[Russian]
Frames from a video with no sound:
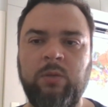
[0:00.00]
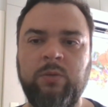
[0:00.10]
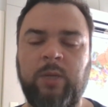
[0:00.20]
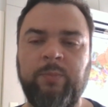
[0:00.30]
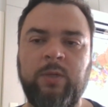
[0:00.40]

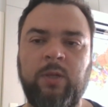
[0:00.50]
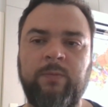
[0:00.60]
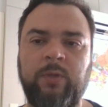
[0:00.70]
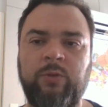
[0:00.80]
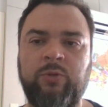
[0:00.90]
Самое
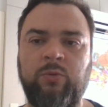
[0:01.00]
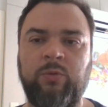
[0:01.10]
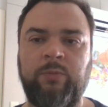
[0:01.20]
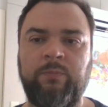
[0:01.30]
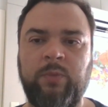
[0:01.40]
главное,
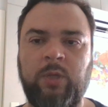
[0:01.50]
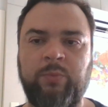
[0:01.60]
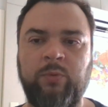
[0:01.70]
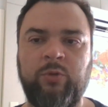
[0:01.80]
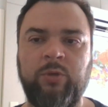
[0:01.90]
что я
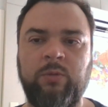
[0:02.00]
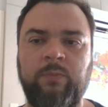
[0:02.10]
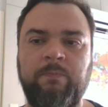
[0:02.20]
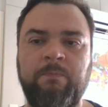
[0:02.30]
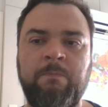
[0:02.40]
получил
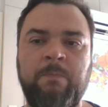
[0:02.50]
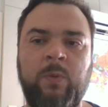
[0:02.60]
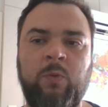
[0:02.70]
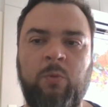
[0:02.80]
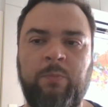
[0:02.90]

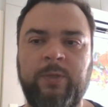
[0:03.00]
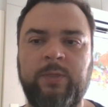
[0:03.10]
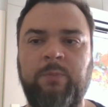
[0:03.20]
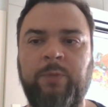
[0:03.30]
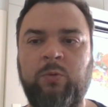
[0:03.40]

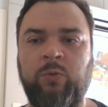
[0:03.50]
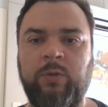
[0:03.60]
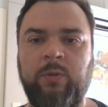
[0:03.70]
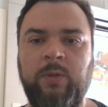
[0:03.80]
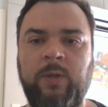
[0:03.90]
комплексный
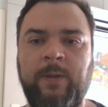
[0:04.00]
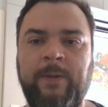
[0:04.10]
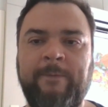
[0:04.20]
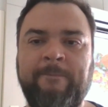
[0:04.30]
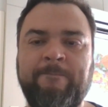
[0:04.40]
подход
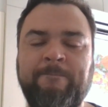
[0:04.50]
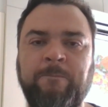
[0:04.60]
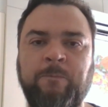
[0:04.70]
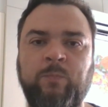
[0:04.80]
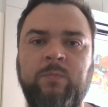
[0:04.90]

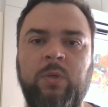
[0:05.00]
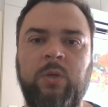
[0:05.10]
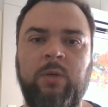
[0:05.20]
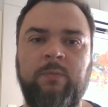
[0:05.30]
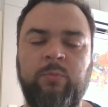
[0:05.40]
э,
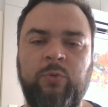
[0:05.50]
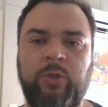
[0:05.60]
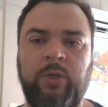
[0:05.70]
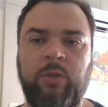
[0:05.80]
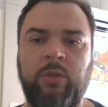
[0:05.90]
в
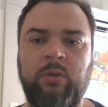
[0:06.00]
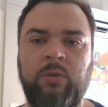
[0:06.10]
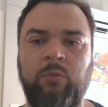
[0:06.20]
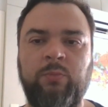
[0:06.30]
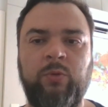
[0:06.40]
обучении, и
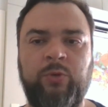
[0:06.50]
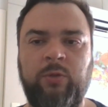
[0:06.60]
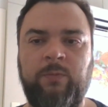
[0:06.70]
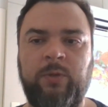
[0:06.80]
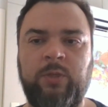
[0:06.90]
он был очень
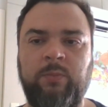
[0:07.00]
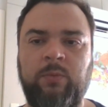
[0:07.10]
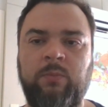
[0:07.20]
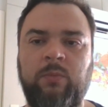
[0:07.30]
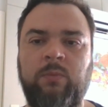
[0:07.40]

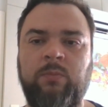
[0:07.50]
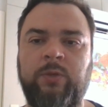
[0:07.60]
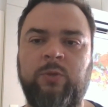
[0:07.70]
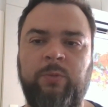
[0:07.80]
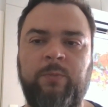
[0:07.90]
эффективным.
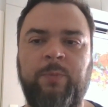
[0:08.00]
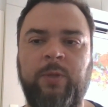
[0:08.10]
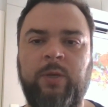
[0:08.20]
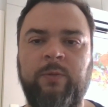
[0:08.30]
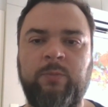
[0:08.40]
Особенно мне
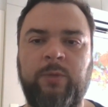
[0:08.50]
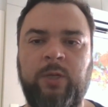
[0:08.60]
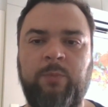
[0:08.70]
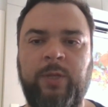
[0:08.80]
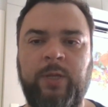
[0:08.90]
понравилась
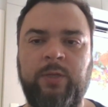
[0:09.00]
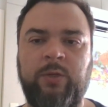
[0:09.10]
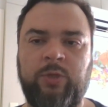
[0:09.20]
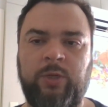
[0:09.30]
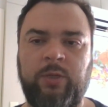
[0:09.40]
модель принятия
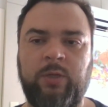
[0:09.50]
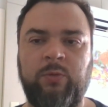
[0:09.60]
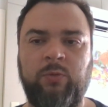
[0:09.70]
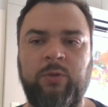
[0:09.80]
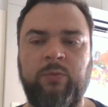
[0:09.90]
решений,
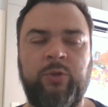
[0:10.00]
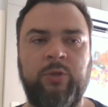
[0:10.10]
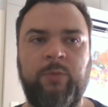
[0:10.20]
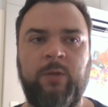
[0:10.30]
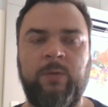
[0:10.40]
которая
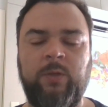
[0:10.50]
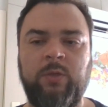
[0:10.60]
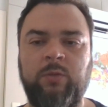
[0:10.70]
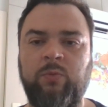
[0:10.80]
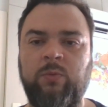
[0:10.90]
научила меня видеть
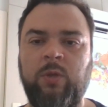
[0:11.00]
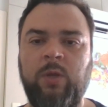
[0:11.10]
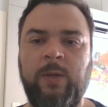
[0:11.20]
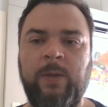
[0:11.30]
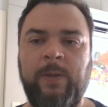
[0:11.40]
эту
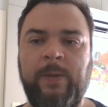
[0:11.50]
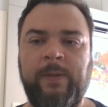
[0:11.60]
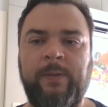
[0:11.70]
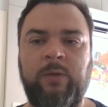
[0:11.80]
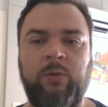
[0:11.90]

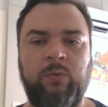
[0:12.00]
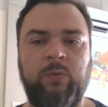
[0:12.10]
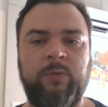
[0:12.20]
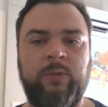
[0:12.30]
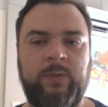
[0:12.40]

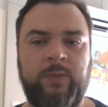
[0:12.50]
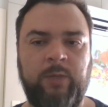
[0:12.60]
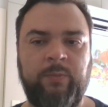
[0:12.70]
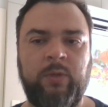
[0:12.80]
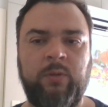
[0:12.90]
игру
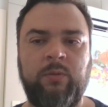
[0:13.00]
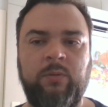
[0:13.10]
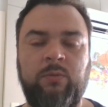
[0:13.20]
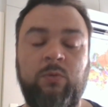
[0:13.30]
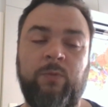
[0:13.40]
системно
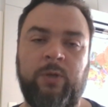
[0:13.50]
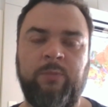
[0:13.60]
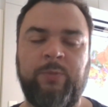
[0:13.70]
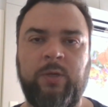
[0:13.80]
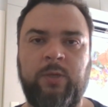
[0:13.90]
и уверенно
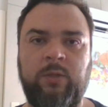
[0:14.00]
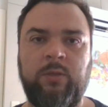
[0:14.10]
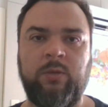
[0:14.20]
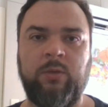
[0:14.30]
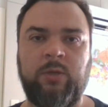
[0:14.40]

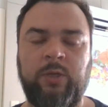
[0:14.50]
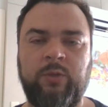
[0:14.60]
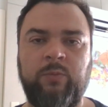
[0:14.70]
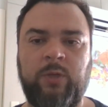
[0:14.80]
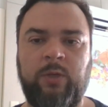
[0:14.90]
подходить э, к
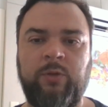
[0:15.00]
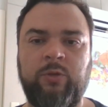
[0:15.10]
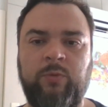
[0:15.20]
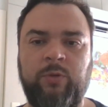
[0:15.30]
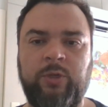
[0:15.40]
каждому
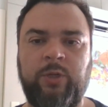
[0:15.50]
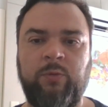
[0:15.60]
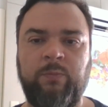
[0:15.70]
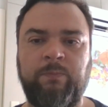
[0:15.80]
дальнейшему решению.